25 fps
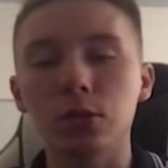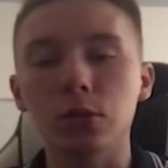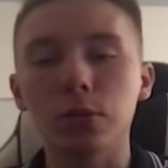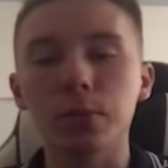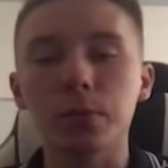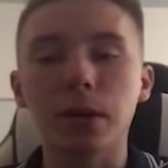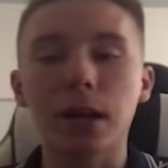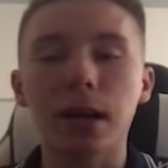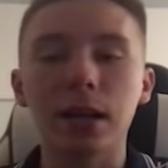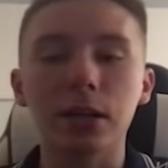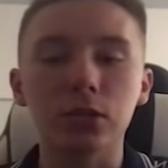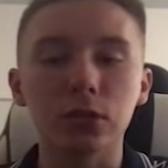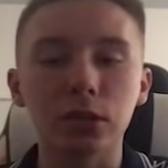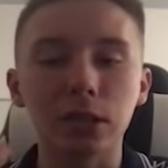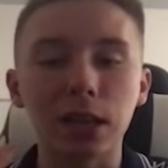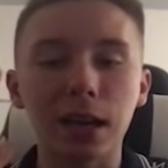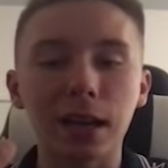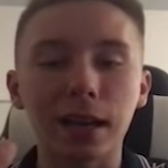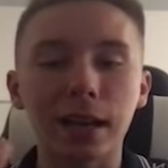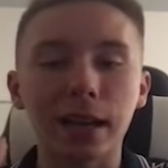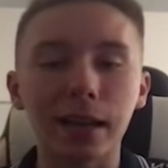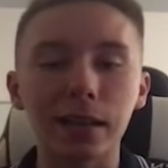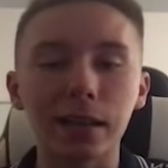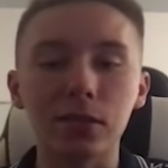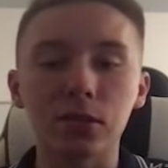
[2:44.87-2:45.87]
kündbar, also
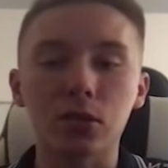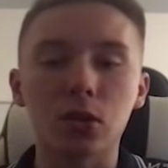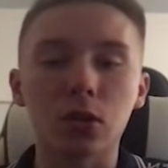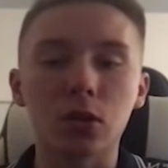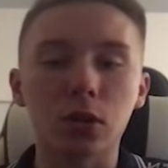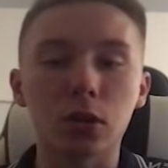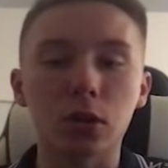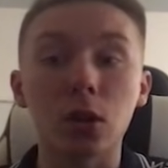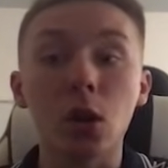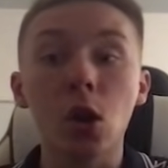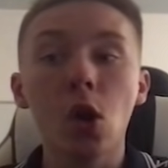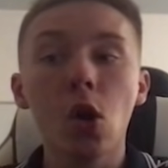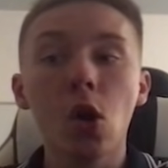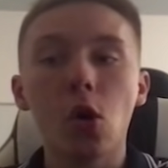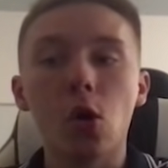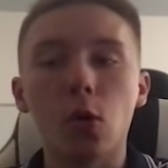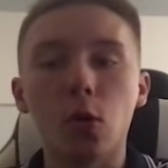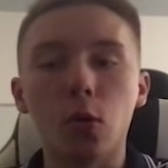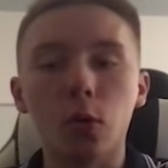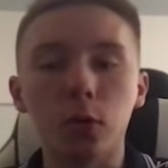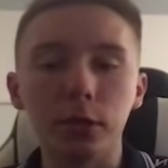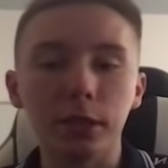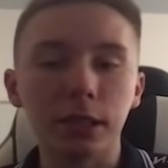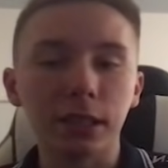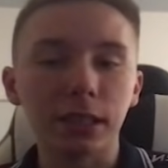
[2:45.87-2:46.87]
da keine Sorge.
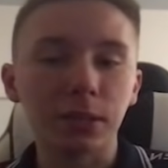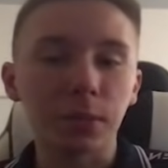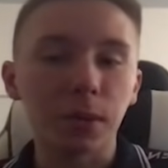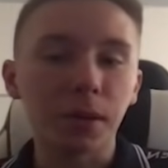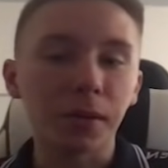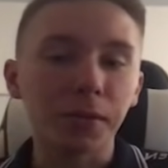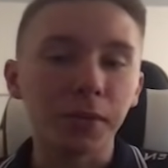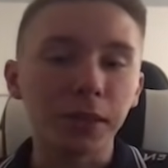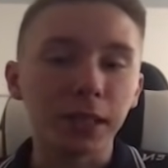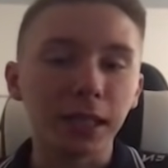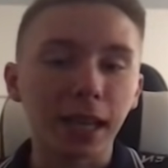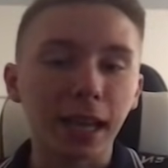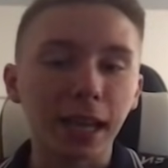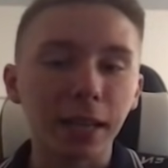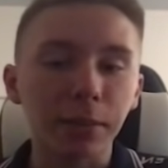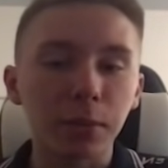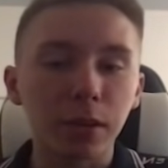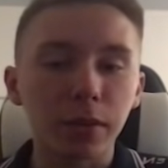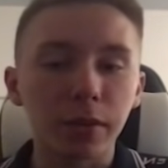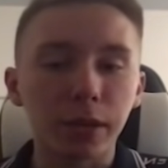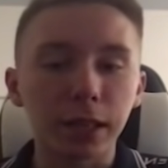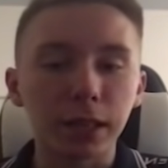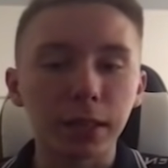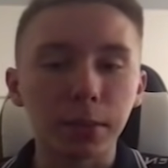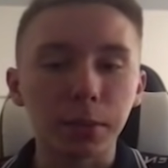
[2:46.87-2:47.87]
Und jetzt machen wir direkt
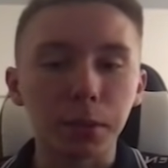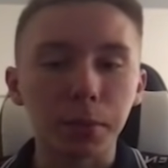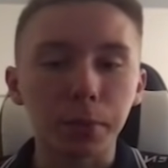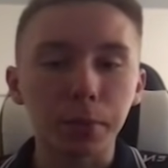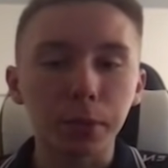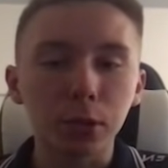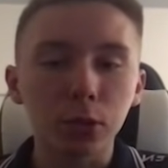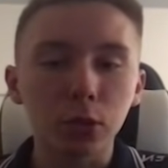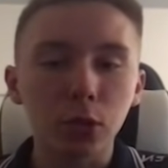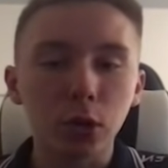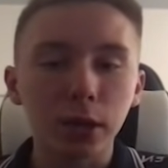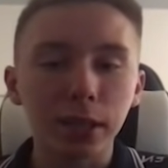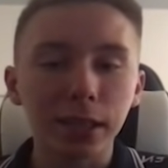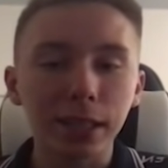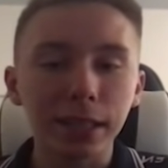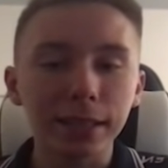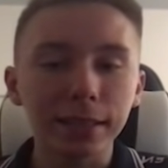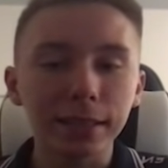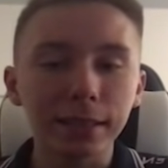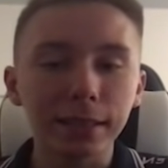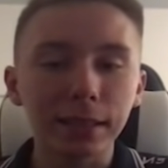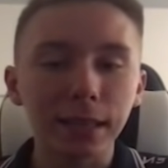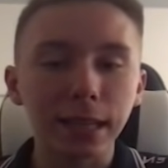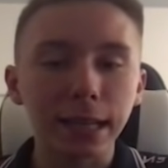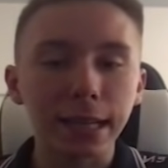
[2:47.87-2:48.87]
mal weiter mit Bitcoin.
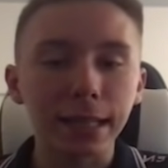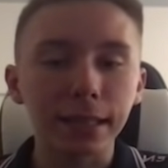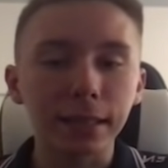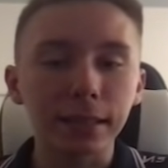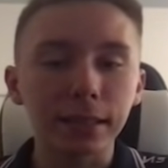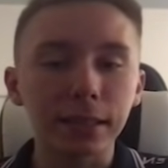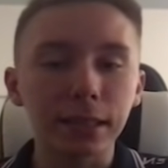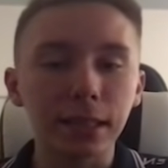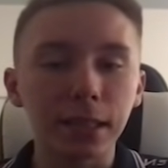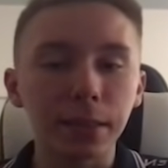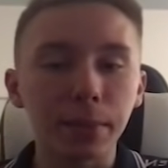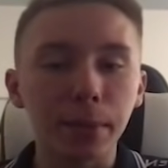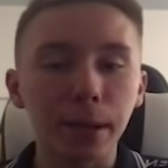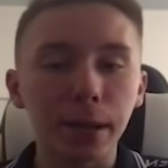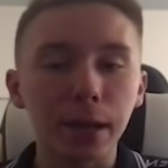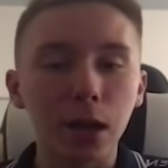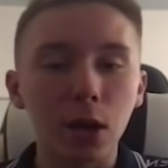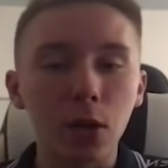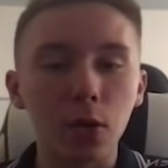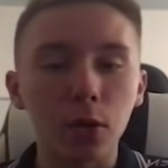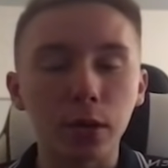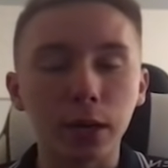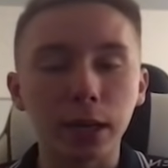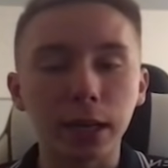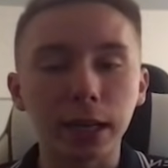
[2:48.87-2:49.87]
Ist es denn jetzt hier in meinen
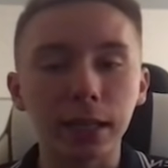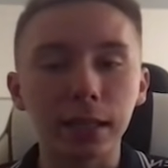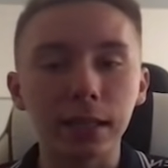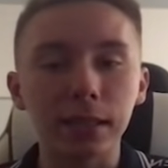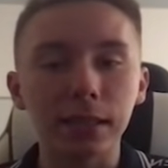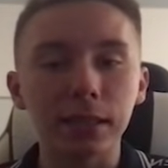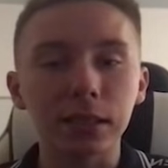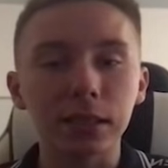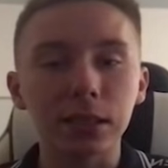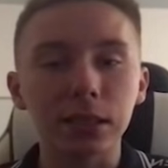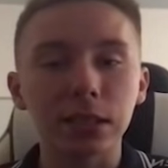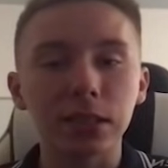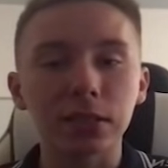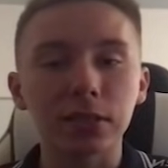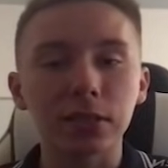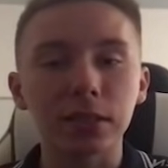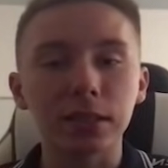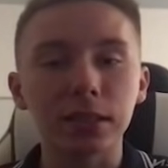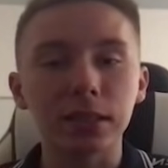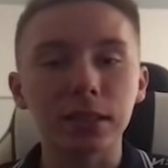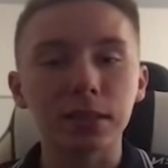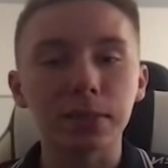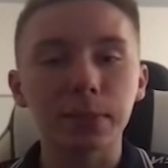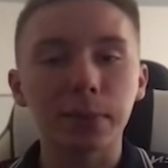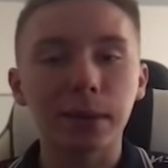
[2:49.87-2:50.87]
Augen realistisch, dass wir
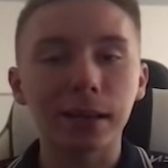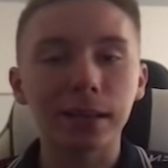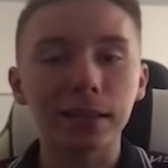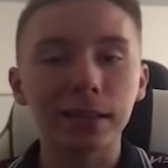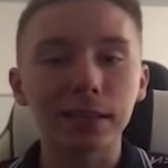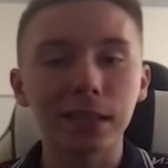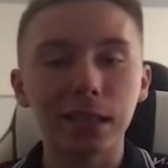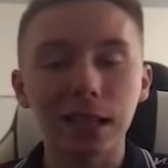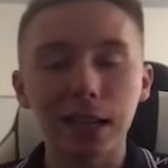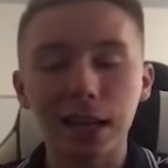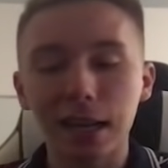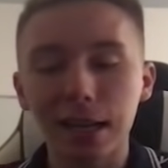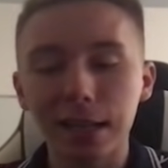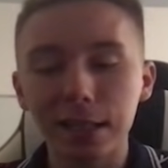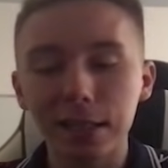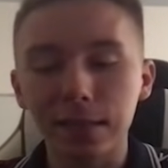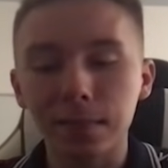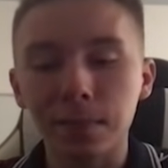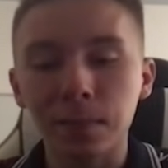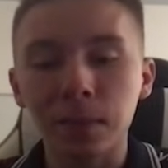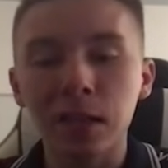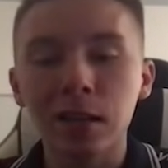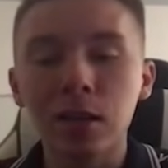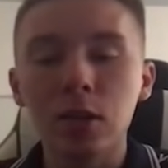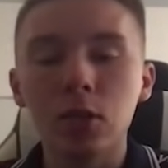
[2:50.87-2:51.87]
dieses Preisziel
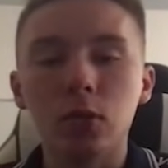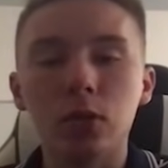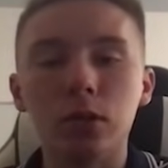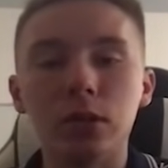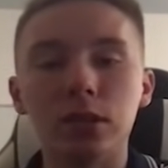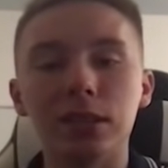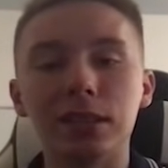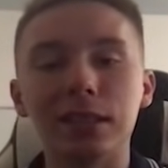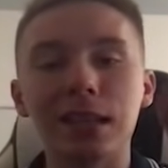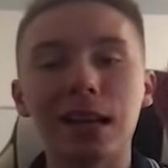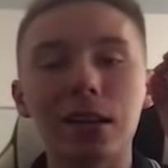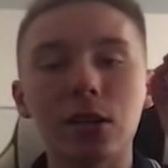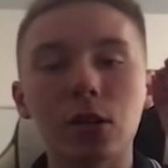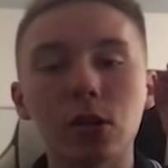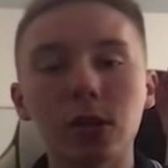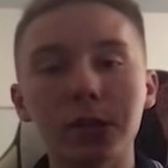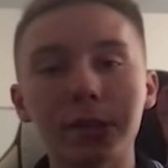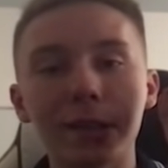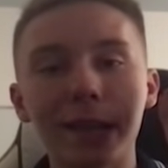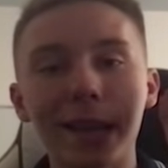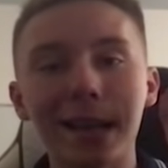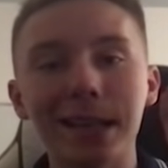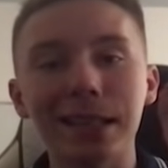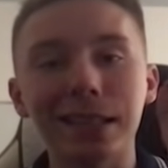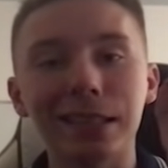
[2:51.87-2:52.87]
erreichen? Und ich sage
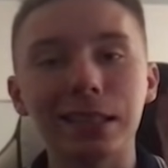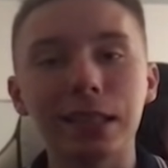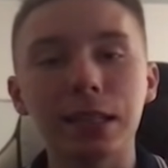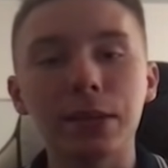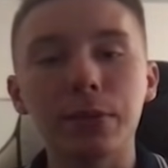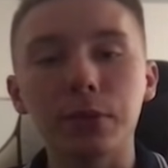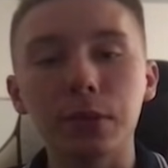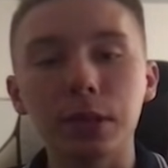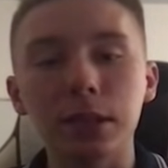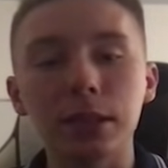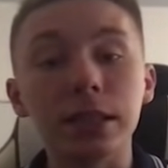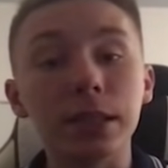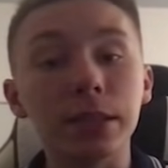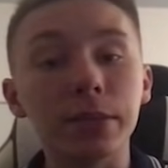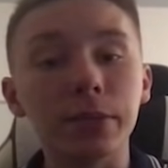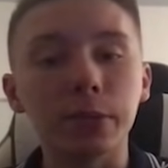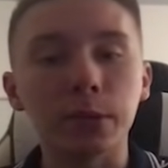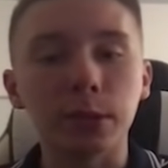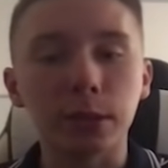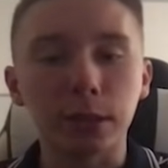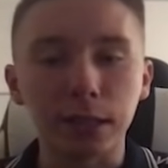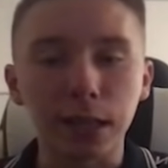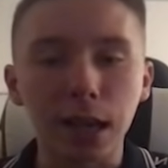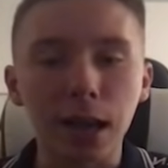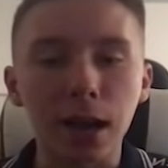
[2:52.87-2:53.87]
euch ehrlich,
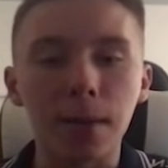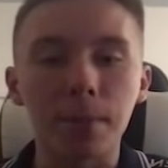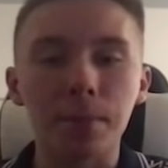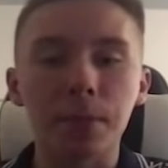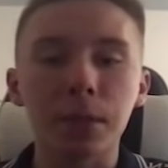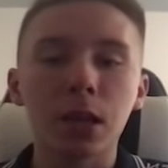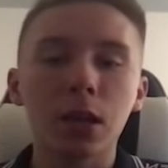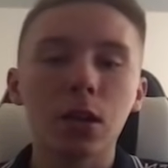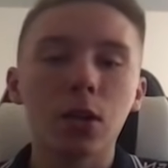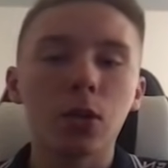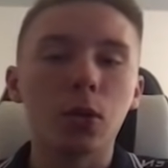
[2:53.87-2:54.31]
definitiv ja.